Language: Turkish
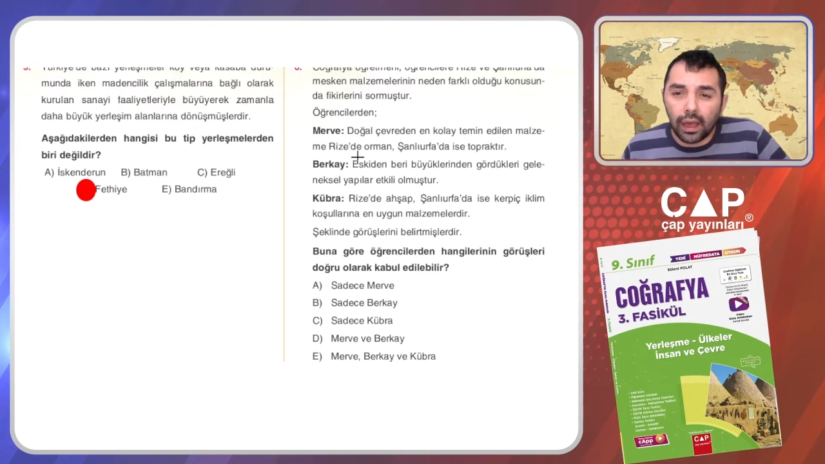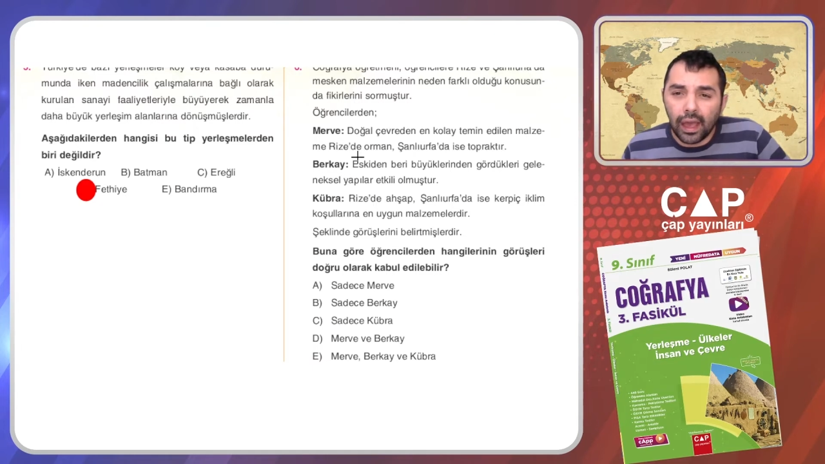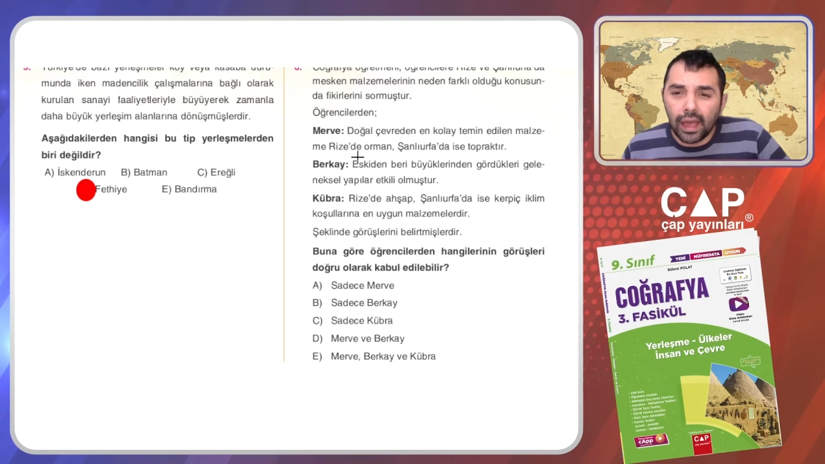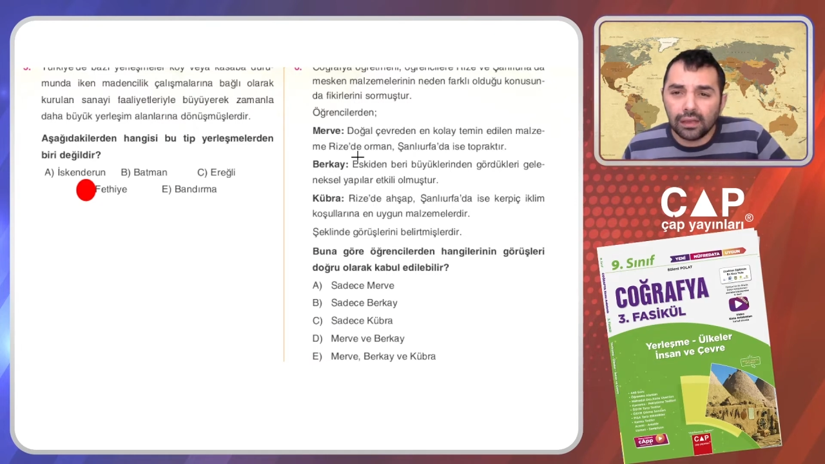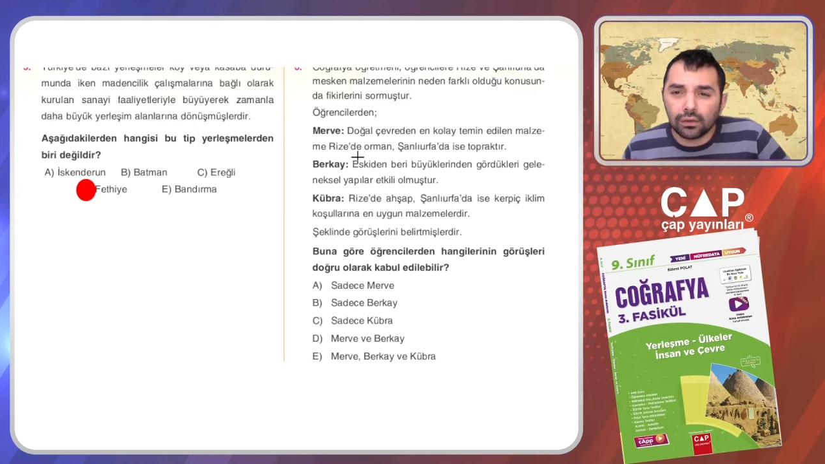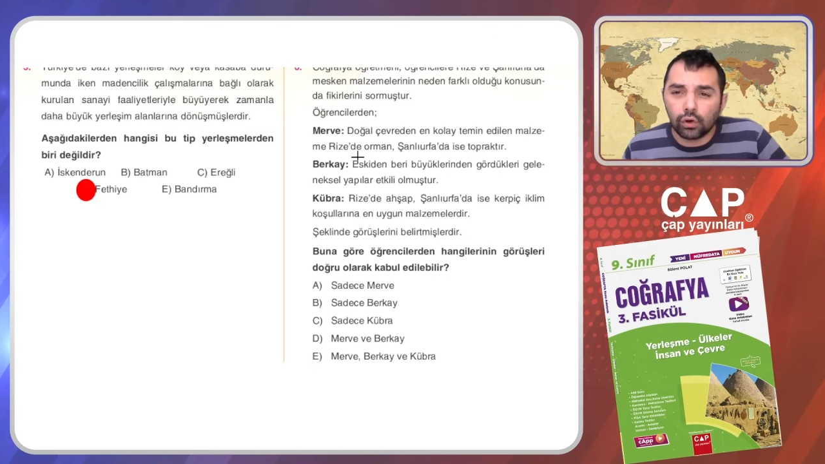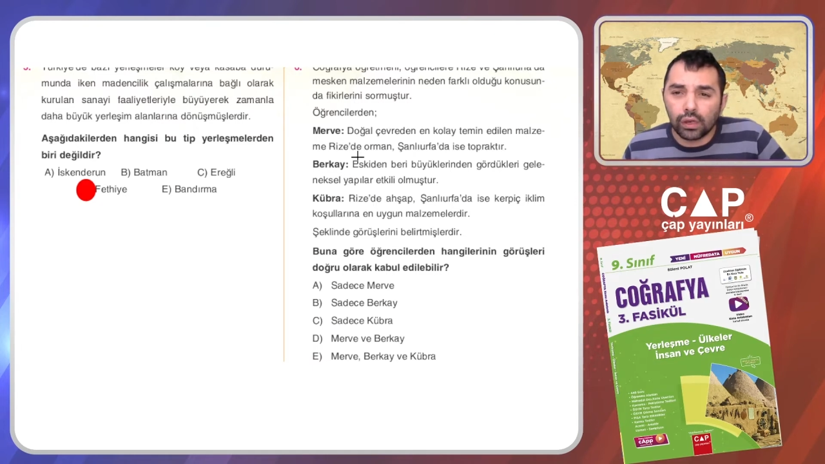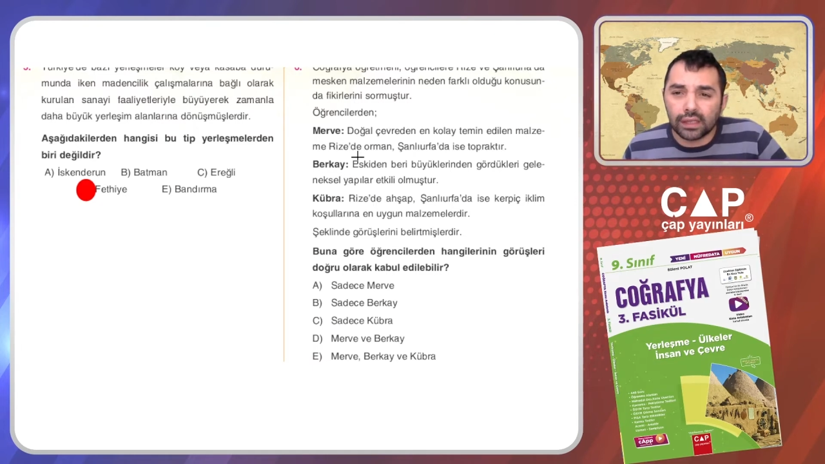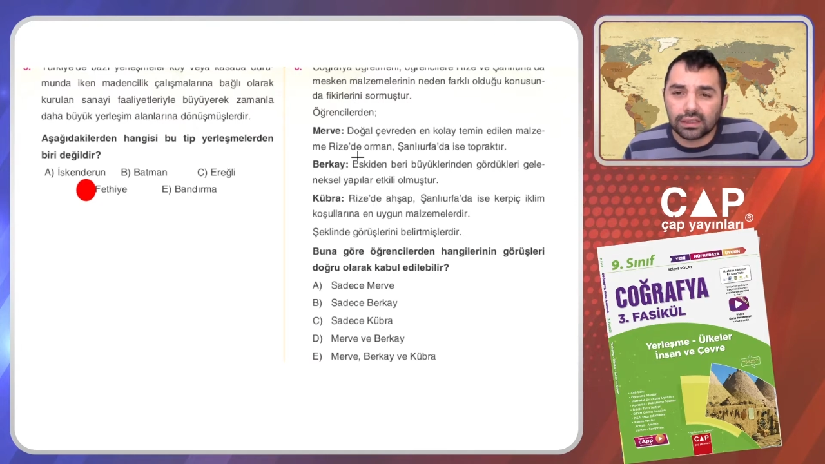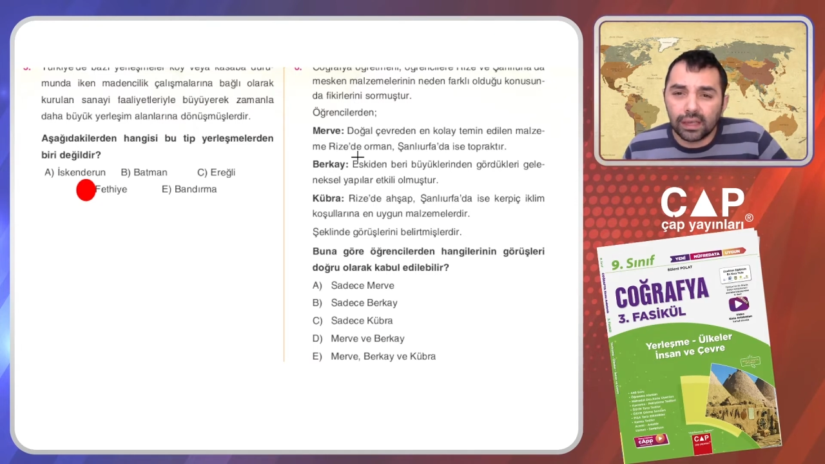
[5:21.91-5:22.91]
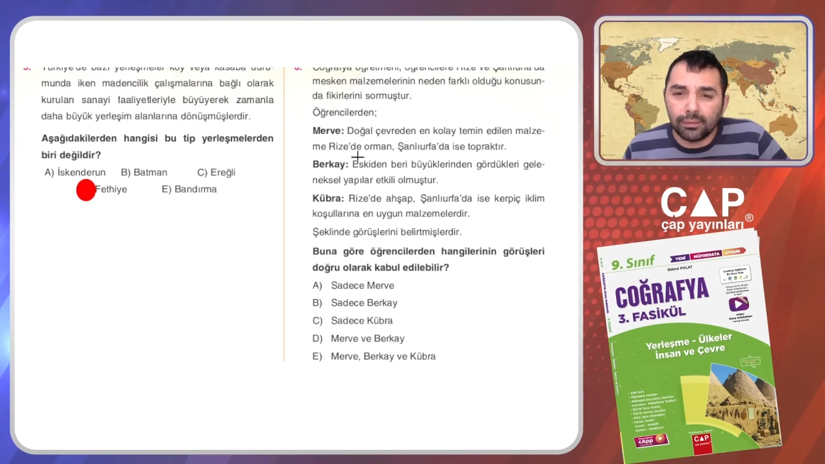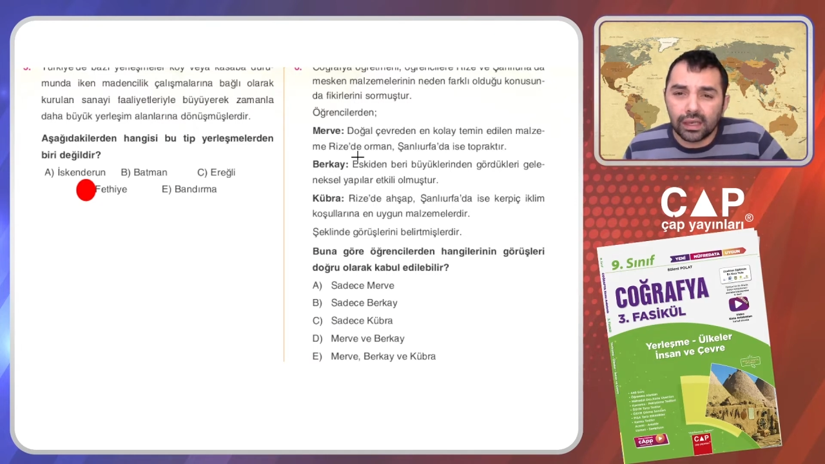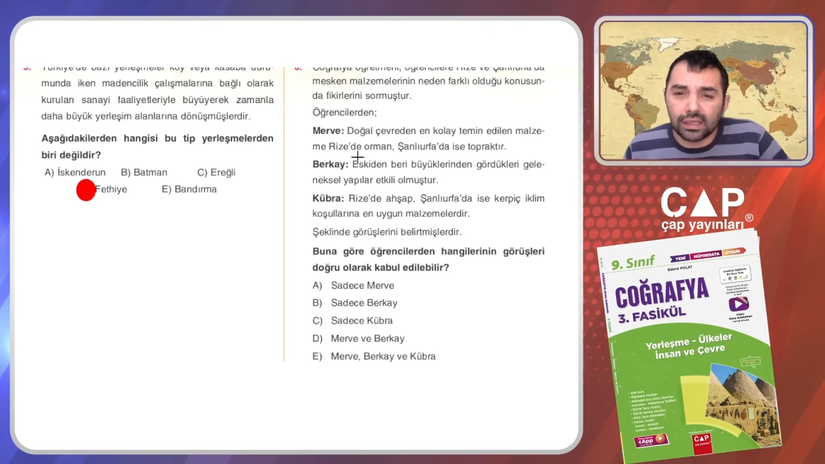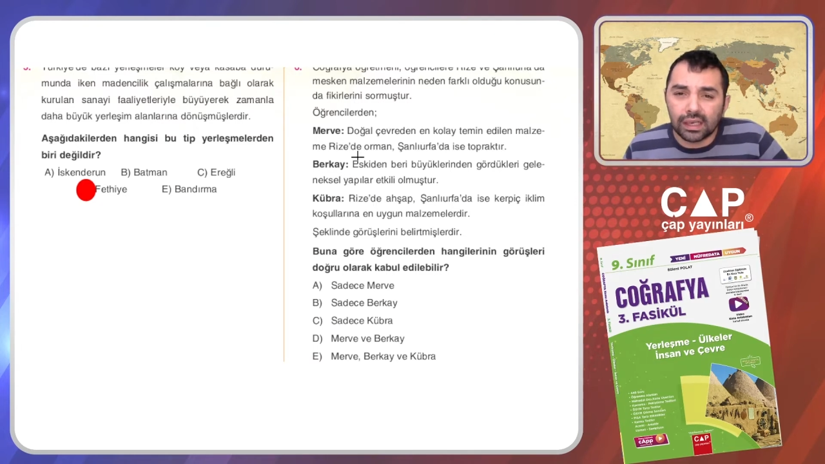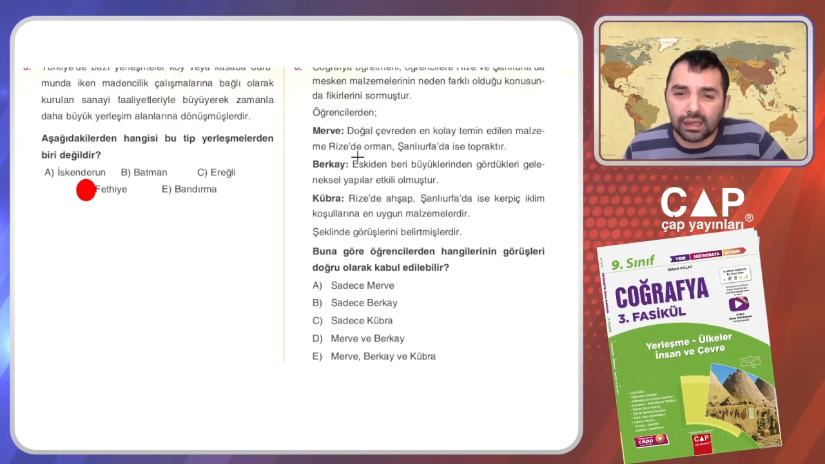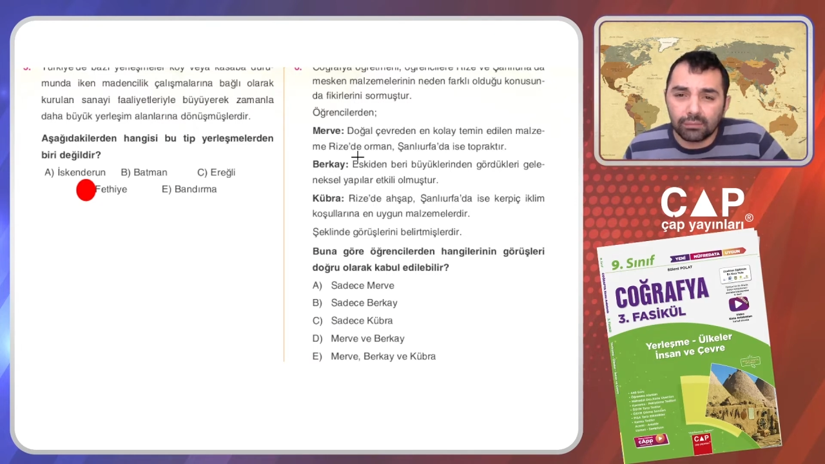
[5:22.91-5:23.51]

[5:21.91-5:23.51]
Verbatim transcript: en kolay temin edilen